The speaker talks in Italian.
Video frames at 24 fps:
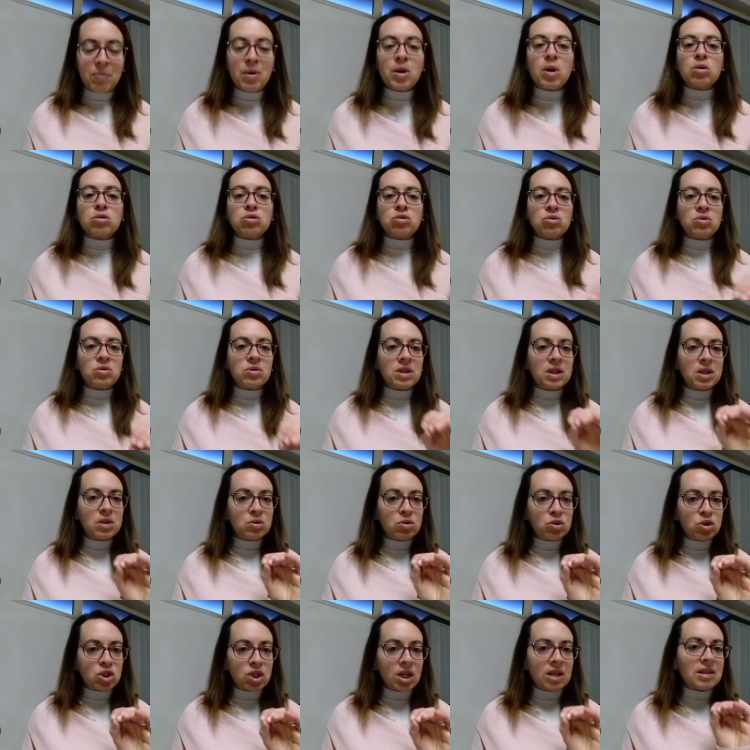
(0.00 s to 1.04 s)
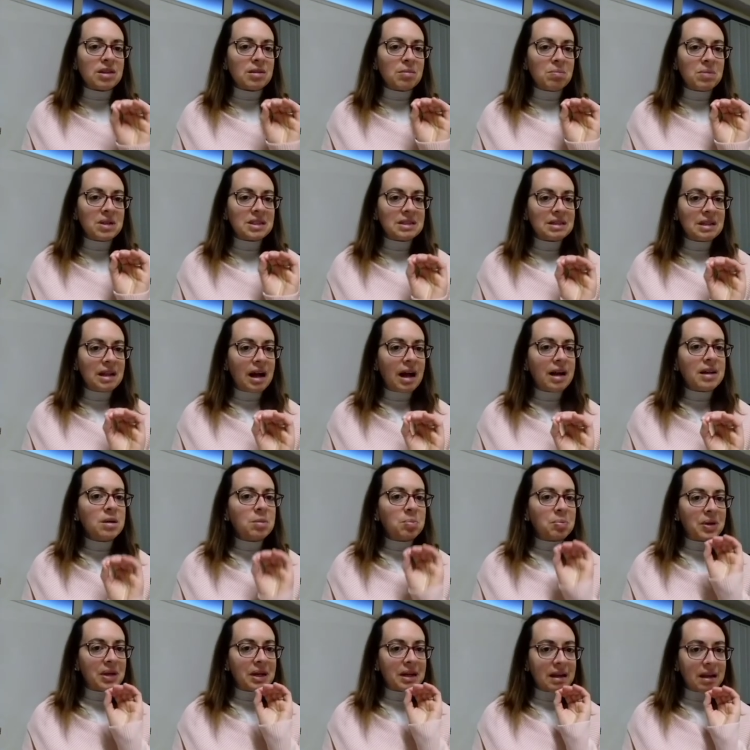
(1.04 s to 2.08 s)
però sono dei concetti
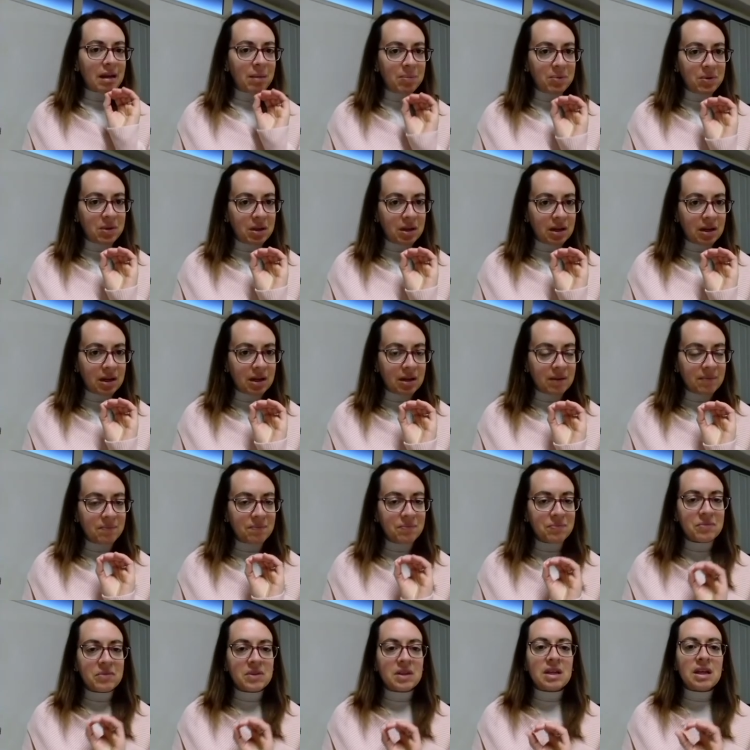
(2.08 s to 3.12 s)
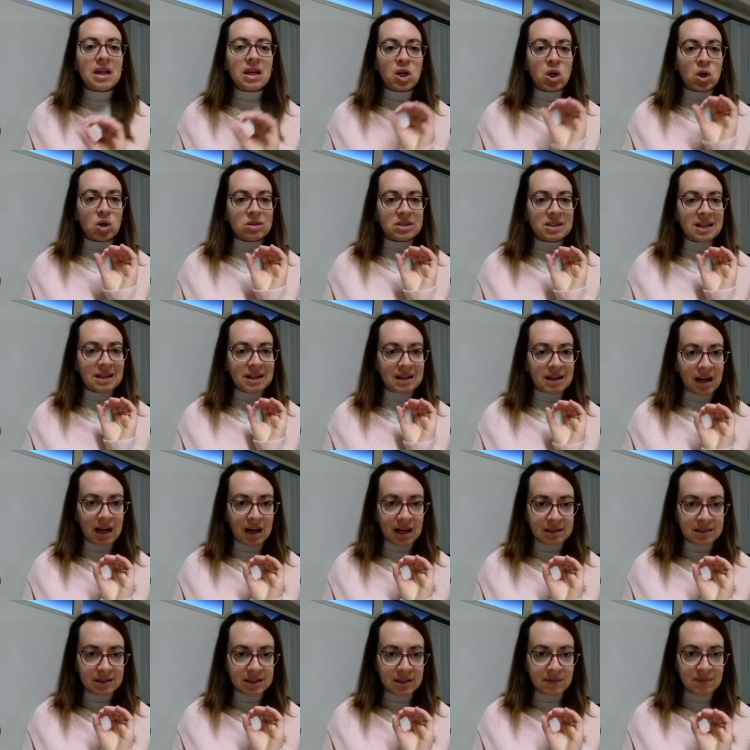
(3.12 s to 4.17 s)
basilari per capire che cosa
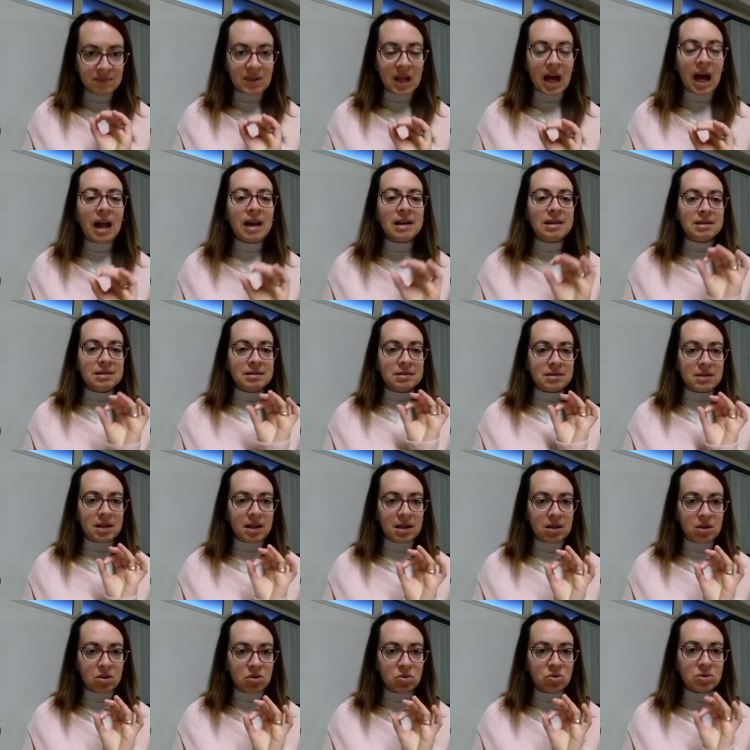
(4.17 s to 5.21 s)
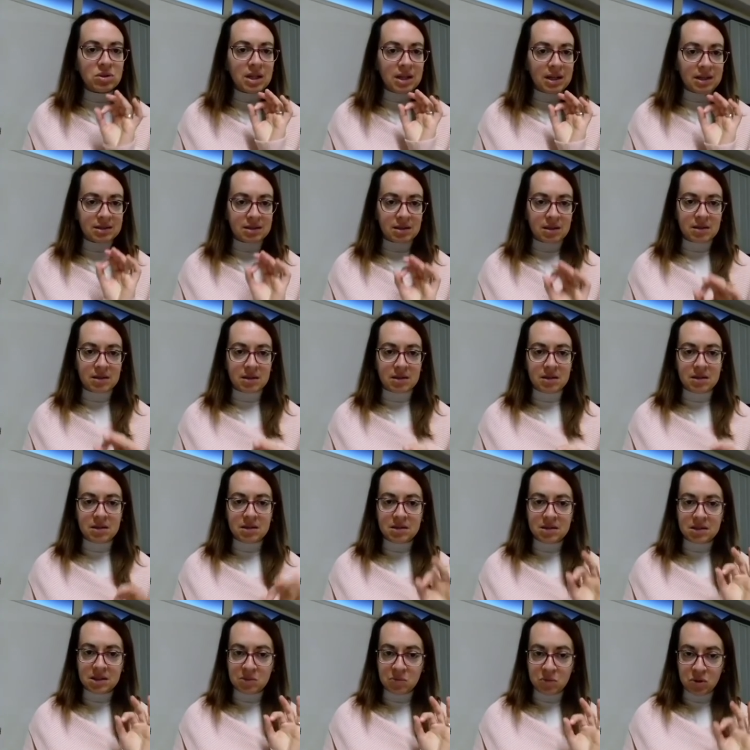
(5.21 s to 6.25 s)
accade all'interno della setta dei
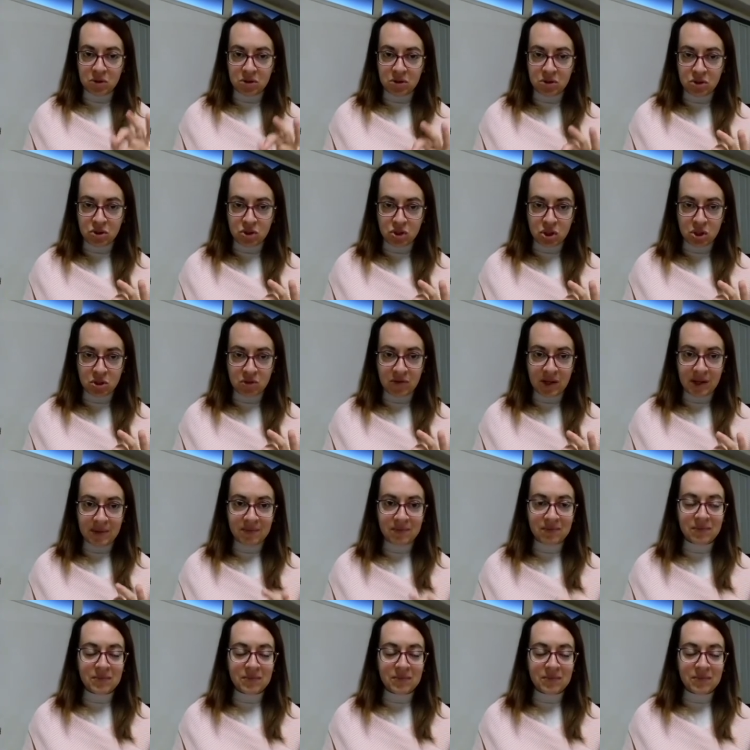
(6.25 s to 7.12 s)
testimoni di Geova